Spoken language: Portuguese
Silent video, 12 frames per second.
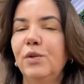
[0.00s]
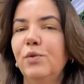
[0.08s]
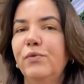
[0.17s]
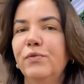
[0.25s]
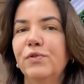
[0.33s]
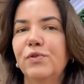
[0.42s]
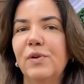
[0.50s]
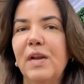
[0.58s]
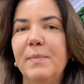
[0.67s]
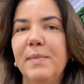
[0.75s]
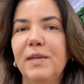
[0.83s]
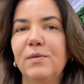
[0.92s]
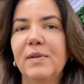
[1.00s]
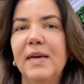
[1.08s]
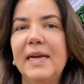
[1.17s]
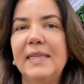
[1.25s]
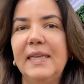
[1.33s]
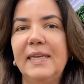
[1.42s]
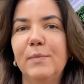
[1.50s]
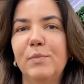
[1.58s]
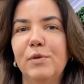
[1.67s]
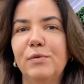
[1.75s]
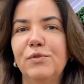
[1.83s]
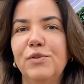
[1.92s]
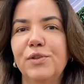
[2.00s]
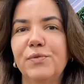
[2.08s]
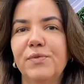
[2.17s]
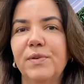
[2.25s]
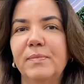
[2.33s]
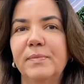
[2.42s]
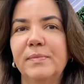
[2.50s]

do funcionamento da cadeia produtiva.